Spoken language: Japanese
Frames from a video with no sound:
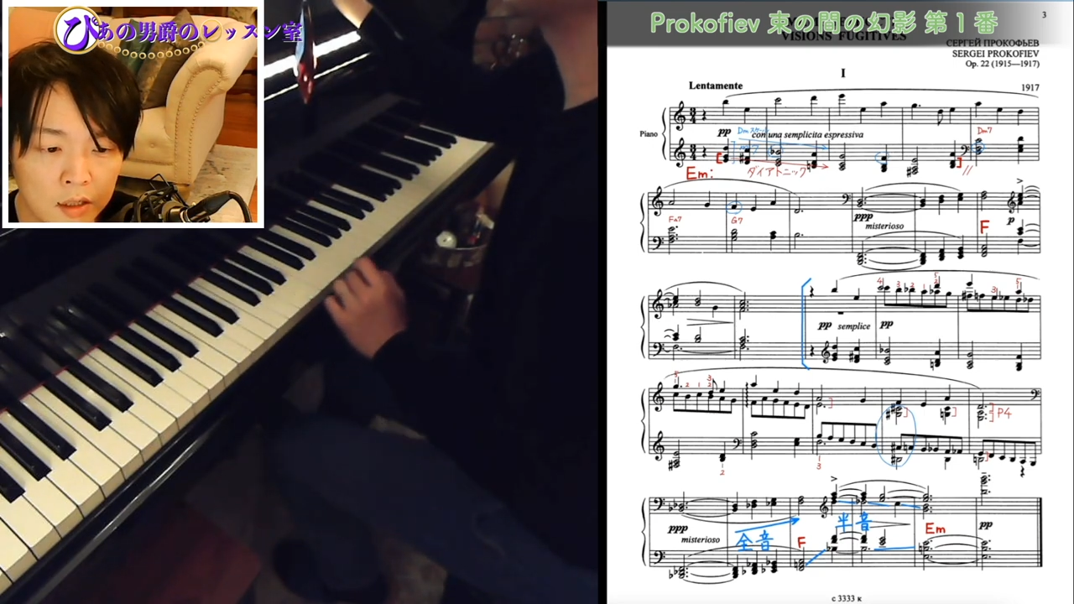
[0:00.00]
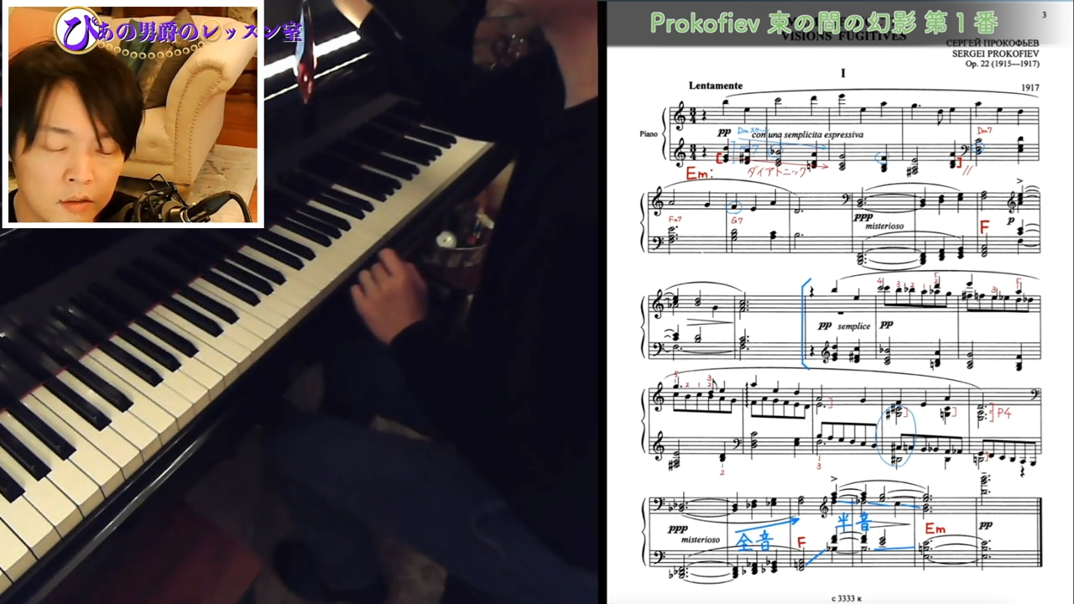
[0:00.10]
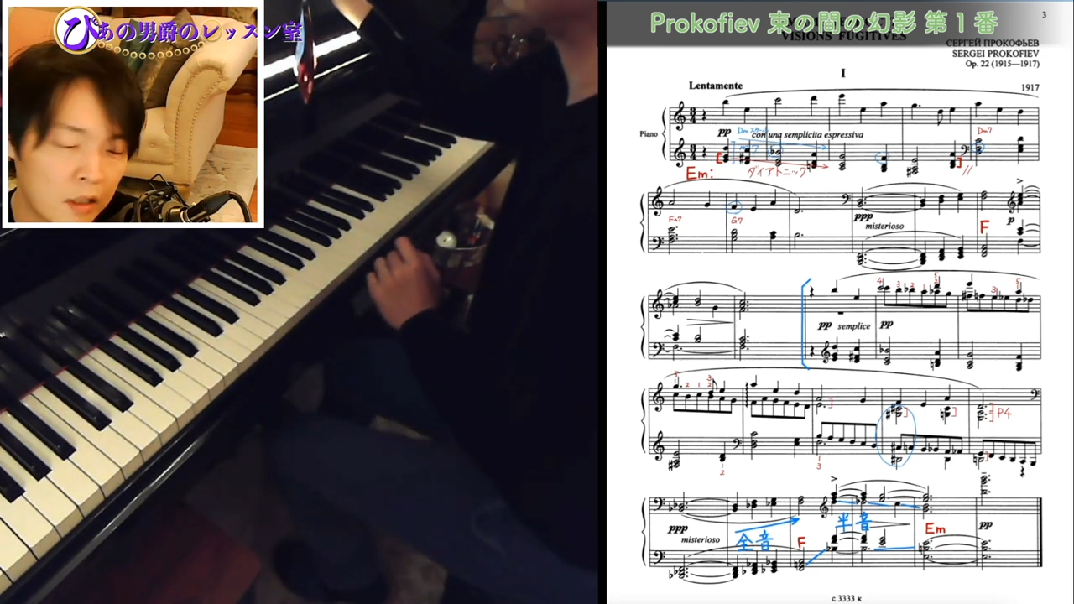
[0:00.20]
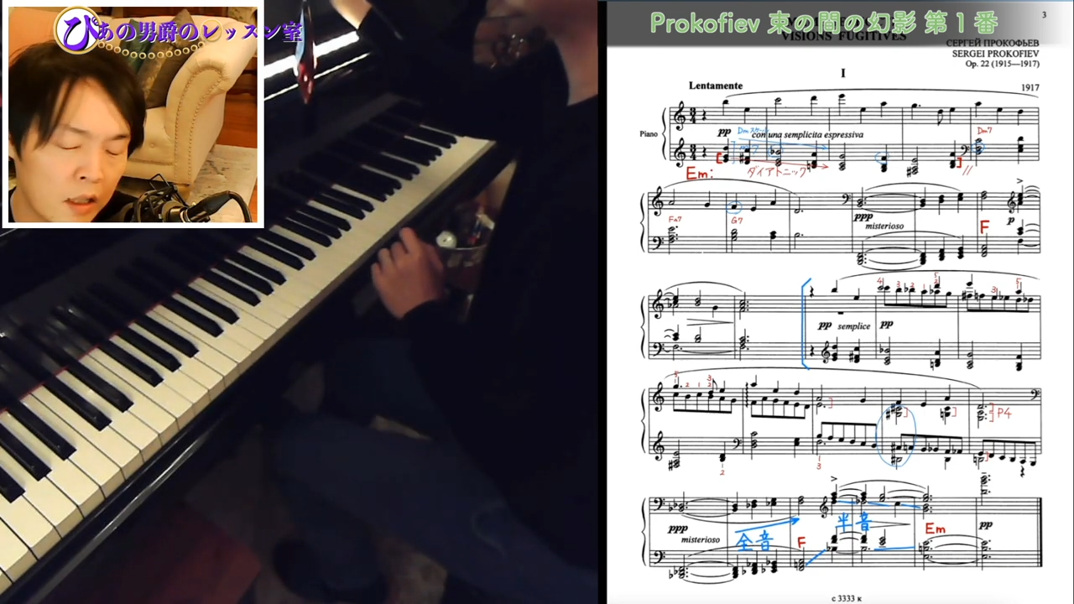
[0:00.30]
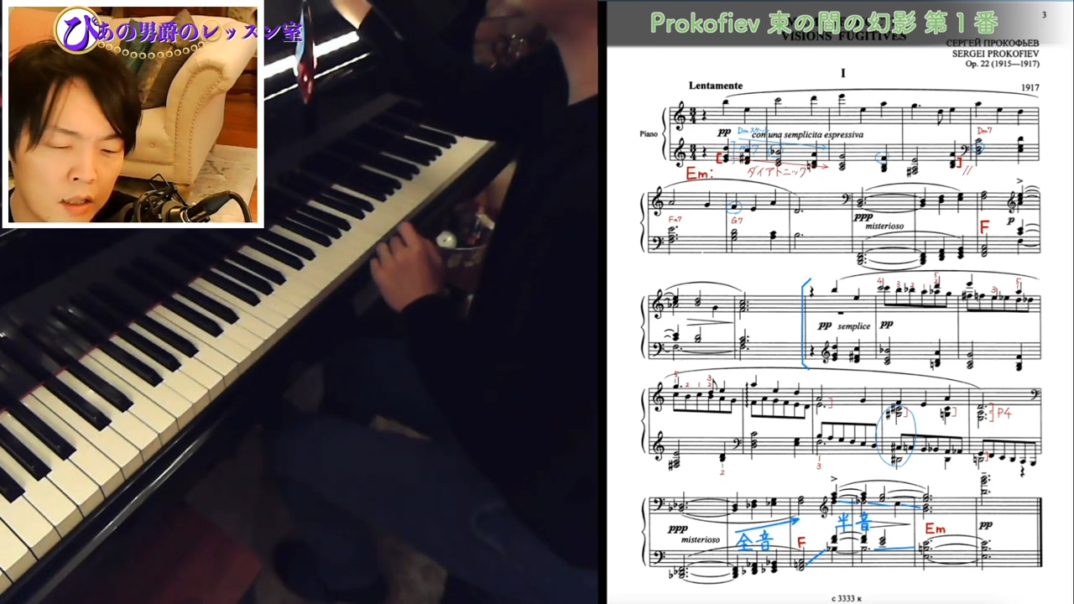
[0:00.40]
い
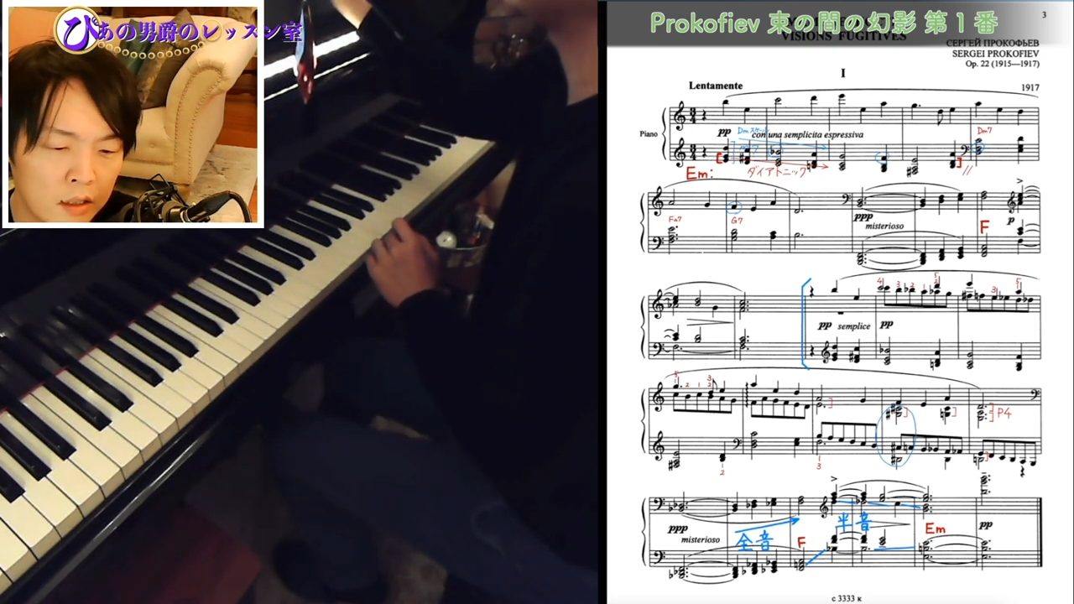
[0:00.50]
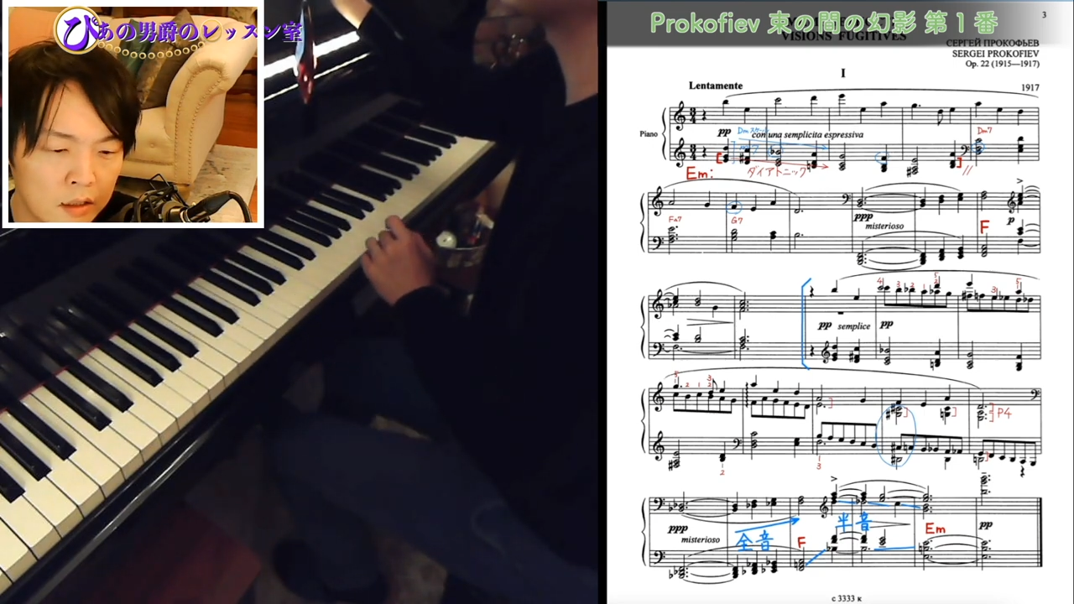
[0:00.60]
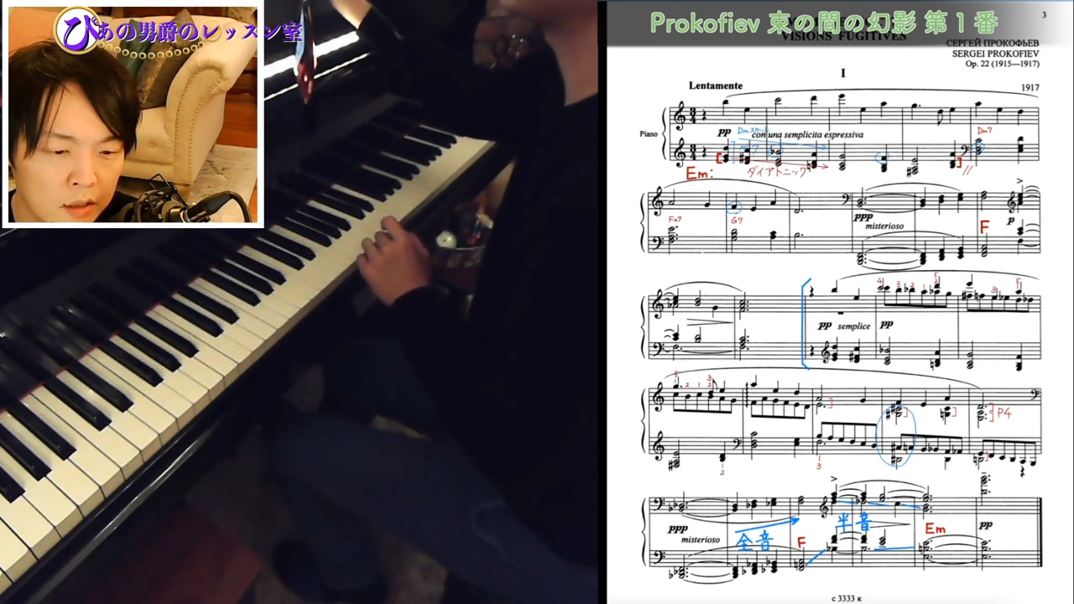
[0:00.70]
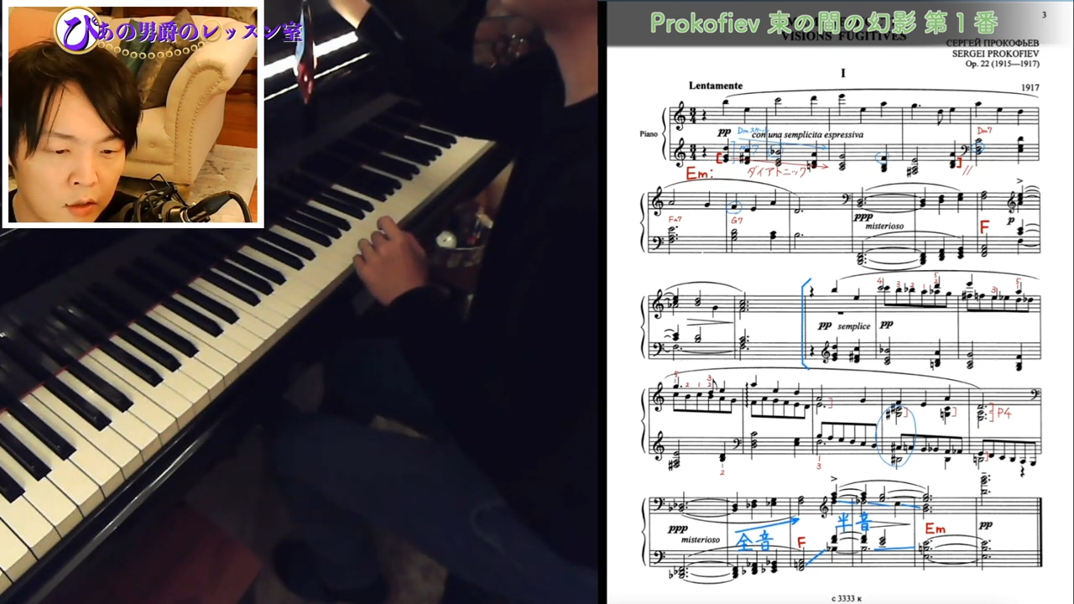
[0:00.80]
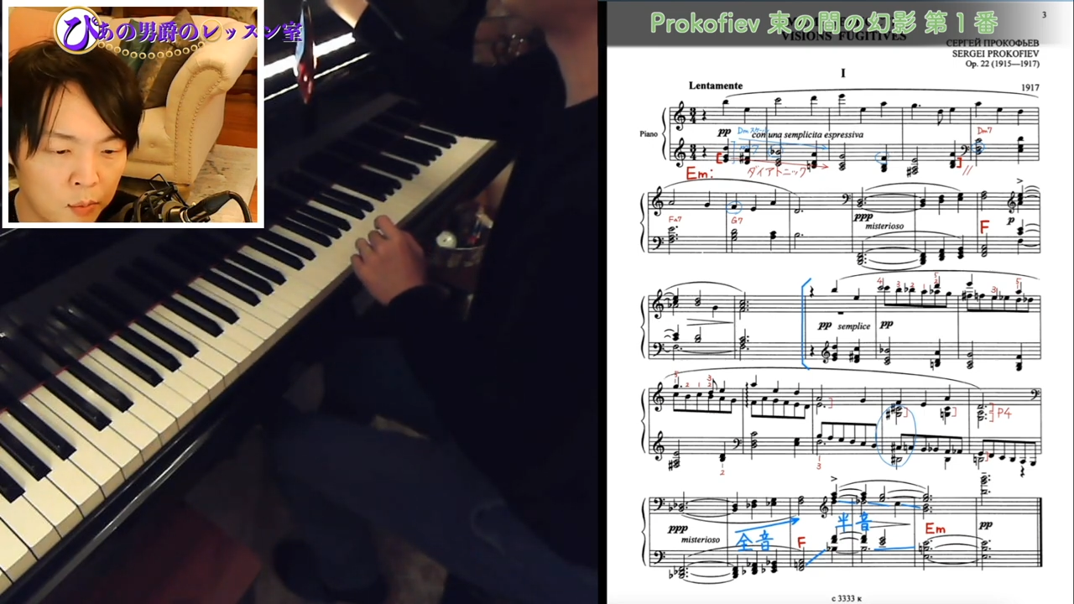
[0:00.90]
くだけなんで
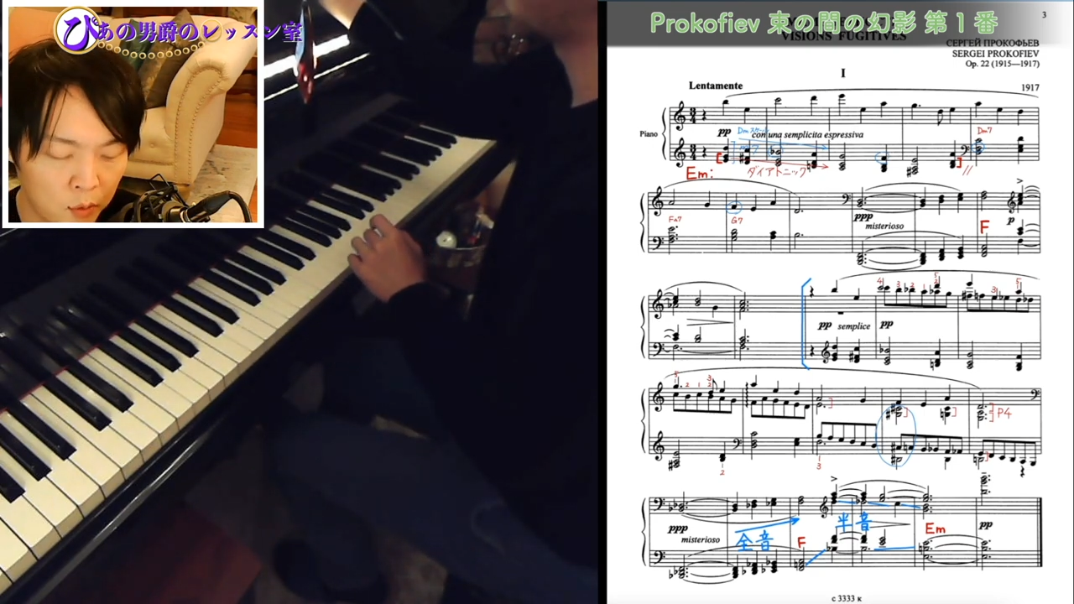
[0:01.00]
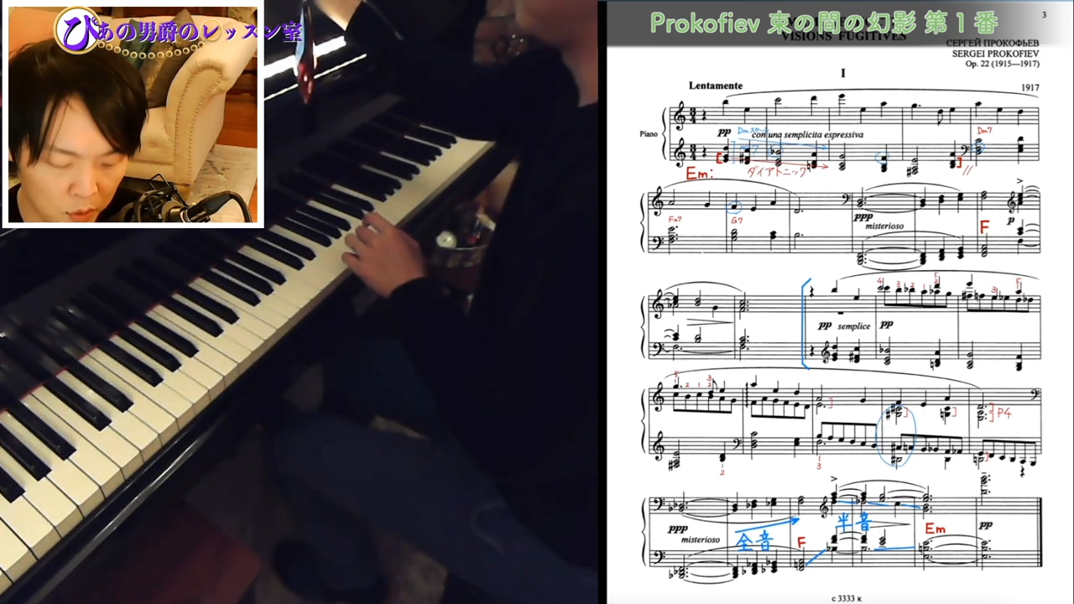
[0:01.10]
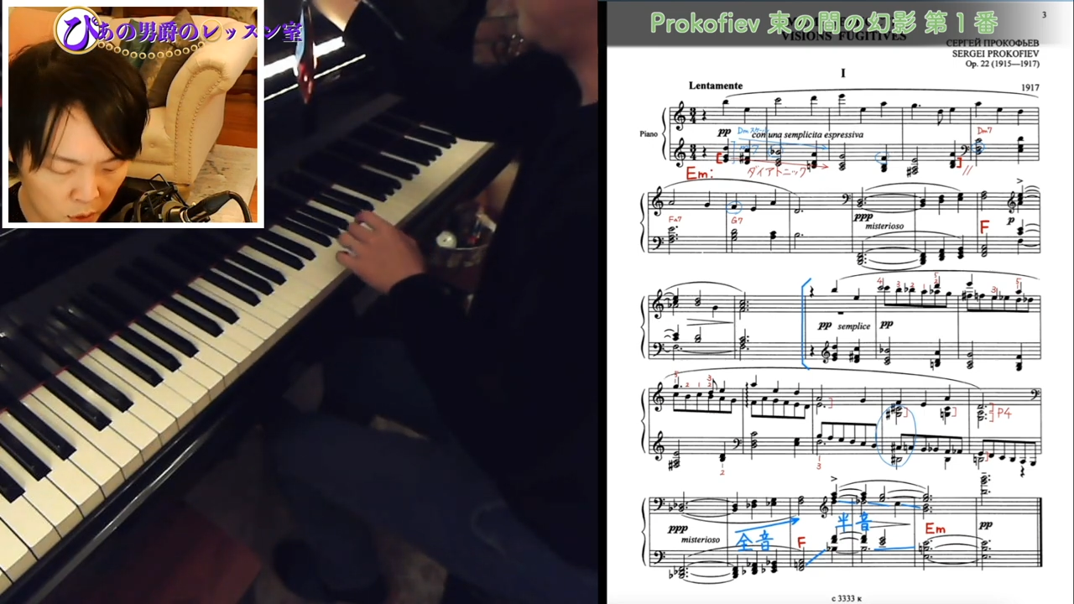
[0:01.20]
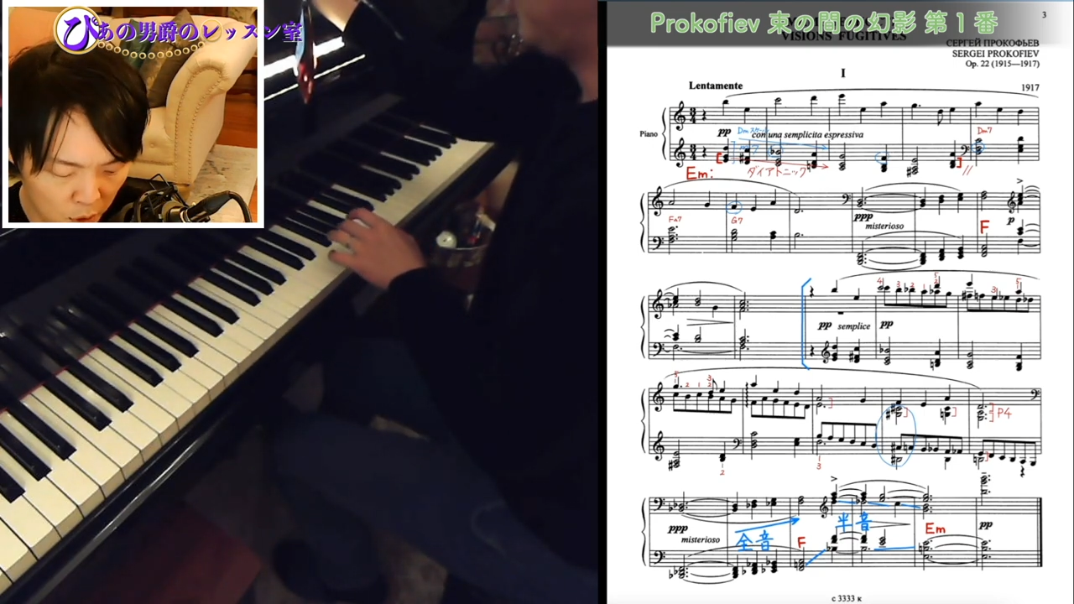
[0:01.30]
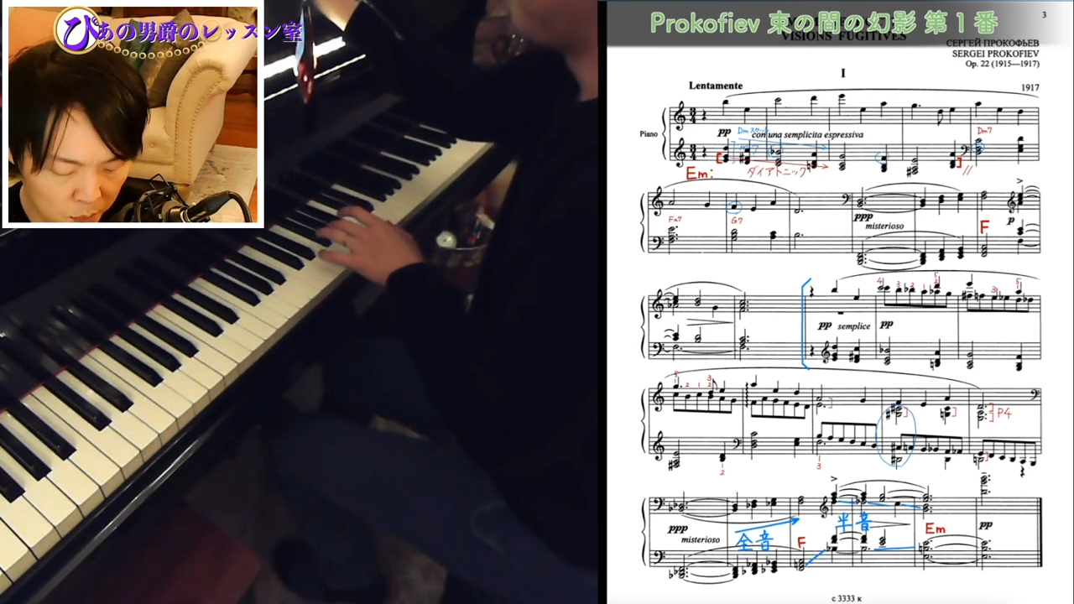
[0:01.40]
すけれども、